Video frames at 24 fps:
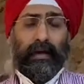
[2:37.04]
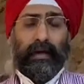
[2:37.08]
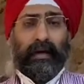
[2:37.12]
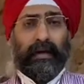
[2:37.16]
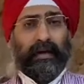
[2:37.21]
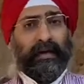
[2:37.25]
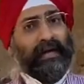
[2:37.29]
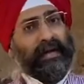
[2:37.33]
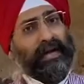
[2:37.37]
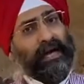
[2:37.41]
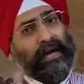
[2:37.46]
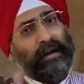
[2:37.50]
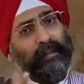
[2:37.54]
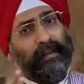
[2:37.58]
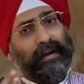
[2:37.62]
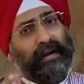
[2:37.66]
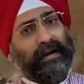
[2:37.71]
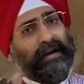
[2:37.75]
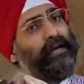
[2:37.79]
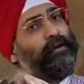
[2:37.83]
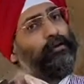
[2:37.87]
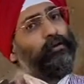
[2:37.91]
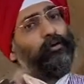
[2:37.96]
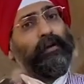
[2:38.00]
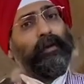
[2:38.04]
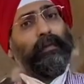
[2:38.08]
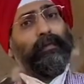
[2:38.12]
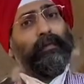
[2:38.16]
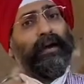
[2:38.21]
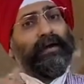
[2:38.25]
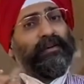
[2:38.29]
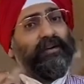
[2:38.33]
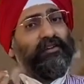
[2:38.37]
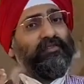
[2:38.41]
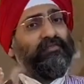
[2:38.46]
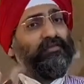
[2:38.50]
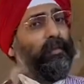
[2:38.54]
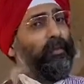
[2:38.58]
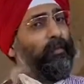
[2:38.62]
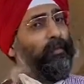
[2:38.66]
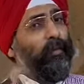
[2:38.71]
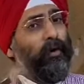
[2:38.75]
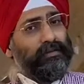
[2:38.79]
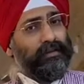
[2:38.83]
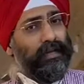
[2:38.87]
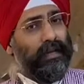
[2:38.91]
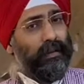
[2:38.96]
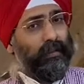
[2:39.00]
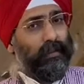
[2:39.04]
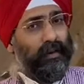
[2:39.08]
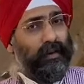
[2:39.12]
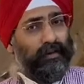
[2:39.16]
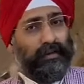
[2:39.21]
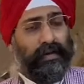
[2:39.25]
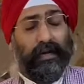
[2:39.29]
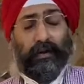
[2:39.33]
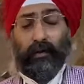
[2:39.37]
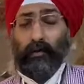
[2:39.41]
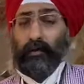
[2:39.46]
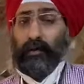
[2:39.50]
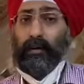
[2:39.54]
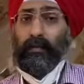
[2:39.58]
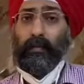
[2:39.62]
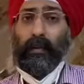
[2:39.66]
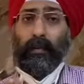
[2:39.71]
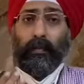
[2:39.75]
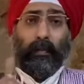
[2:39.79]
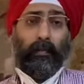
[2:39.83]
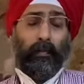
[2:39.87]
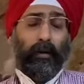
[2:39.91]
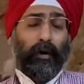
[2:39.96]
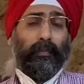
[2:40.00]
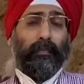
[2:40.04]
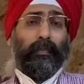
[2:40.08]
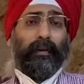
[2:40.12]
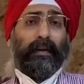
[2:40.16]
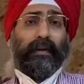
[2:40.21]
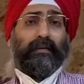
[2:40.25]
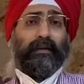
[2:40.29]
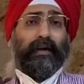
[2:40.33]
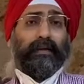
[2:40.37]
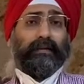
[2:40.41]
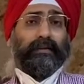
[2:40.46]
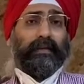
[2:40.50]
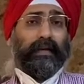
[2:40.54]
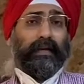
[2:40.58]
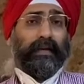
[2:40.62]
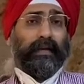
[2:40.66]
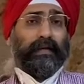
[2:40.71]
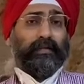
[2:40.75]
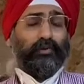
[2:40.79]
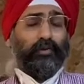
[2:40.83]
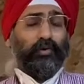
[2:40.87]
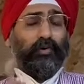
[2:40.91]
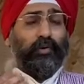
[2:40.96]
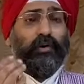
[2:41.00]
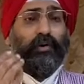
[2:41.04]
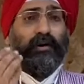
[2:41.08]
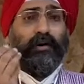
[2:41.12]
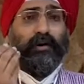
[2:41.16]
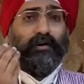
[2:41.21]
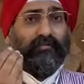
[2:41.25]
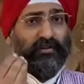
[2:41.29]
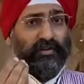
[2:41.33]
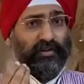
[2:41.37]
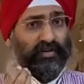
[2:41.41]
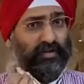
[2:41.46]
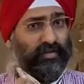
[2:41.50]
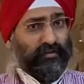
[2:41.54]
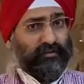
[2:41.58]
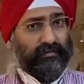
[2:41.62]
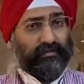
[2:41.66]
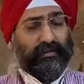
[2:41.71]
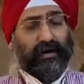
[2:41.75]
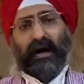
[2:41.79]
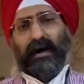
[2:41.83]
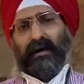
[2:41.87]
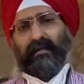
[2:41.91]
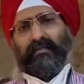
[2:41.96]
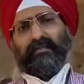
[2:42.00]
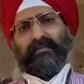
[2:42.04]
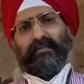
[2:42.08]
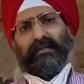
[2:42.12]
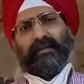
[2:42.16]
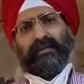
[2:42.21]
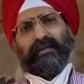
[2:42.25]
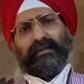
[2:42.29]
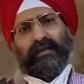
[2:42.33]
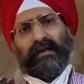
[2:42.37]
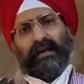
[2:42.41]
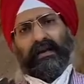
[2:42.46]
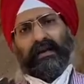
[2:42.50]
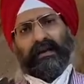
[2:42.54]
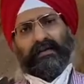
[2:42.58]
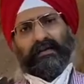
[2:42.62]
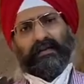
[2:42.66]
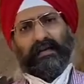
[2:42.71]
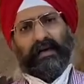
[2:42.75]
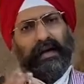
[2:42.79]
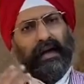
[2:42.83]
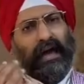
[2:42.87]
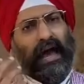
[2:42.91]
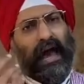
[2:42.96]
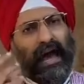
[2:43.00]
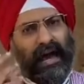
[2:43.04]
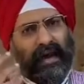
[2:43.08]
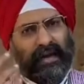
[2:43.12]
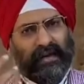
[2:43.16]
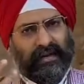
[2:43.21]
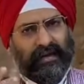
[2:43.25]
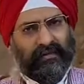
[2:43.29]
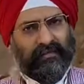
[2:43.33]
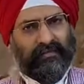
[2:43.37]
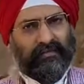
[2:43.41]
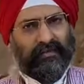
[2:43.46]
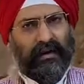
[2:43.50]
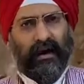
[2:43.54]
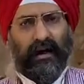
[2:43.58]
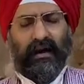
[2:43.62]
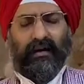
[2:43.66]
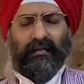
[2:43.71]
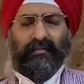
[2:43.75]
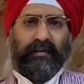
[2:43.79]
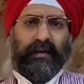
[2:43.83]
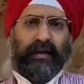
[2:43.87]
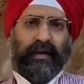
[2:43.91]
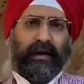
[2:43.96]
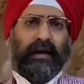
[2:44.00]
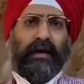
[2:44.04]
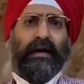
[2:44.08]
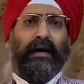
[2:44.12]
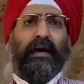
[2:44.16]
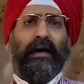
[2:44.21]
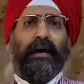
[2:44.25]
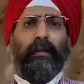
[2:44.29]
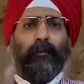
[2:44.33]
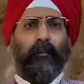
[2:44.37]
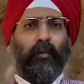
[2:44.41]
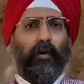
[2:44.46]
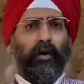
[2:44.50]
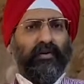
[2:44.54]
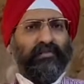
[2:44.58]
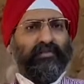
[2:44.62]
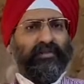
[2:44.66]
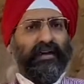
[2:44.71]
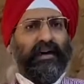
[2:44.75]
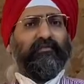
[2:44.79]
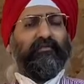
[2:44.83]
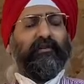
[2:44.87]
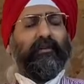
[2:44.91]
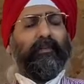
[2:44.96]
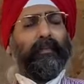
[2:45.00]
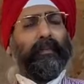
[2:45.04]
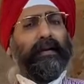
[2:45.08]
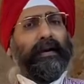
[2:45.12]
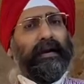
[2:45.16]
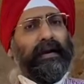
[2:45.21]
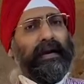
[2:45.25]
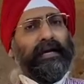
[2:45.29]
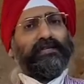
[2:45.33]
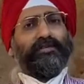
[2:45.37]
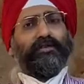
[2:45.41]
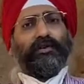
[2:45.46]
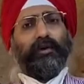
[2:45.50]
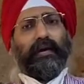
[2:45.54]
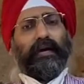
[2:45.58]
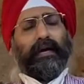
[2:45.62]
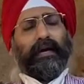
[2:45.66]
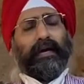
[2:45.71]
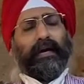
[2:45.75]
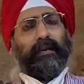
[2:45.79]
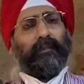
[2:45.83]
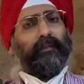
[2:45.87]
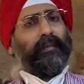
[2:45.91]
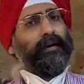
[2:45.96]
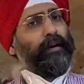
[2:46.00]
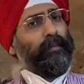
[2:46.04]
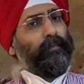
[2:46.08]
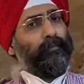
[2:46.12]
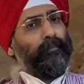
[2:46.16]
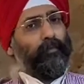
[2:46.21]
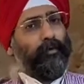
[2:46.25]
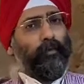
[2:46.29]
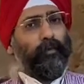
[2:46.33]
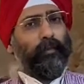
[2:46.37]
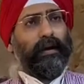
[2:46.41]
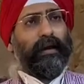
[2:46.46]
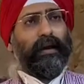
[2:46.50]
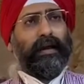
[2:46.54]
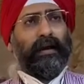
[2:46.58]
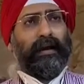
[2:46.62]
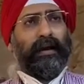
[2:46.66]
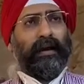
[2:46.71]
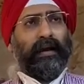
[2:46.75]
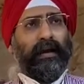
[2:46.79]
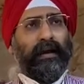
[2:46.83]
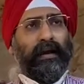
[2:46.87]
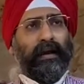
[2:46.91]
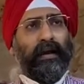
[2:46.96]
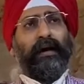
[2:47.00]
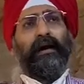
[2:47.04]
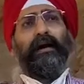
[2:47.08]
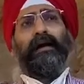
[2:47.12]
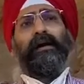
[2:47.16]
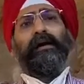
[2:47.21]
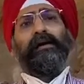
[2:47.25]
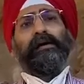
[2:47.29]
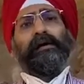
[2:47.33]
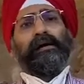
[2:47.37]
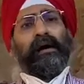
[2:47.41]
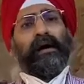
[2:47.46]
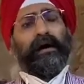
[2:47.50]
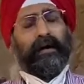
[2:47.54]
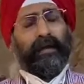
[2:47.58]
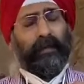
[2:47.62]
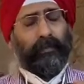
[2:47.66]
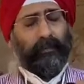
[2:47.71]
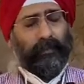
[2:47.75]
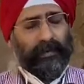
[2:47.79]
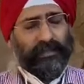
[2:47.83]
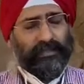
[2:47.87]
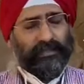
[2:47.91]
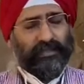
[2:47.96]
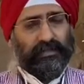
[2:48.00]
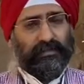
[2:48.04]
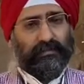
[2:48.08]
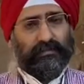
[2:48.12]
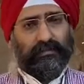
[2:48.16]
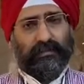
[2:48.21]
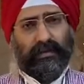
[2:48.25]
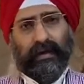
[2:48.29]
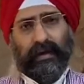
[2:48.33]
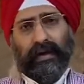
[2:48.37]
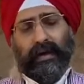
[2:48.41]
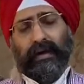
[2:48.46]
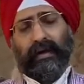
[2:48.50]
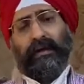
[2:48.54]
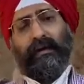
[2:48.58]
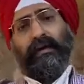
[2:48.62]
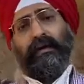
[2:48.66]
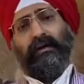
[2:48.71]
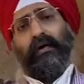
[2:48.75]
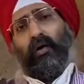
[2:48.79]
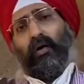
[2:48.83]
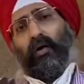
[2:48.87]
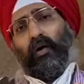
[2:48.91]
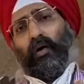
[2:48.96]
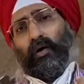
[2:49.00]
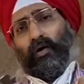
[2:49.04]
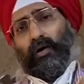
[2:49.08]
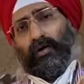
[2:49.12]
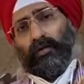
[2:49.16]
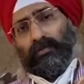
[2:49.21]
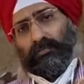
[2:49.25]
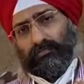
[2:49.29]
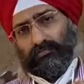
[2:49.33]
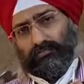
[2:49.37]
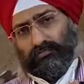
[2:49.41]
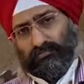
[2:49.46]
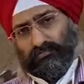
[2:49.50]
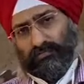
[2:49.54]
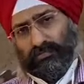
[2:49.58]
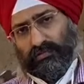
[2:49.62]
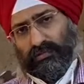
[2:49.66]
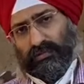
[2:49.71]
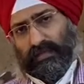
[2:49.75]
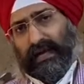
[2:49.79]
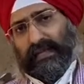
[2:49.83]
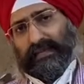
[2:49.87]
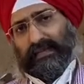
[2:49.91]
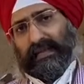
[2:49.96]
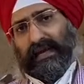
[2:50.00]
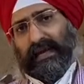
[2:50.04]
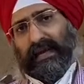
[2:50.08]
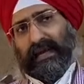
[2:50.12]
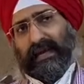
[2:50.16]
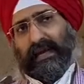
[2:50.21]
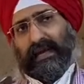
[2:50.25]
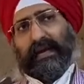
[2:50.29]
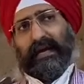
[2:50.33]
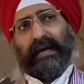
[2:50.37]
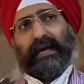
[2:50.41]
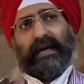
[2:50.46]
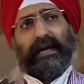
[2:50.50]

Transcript: ये हमारी डे टू डे प्रैक्टिस में बहुत हेल्प करता है क्योंकि हमारे बहुत मरीज आते हैं जो फेशियल स्कार से दिक्कत है एक्ने स्कार्स हैं बहुत सारे ट्रीटमेंट ले चुके हैं बट इम्प्रूवमेंट नहीं आ रहा या डिप्रेशन हैं और चाहते हैं कि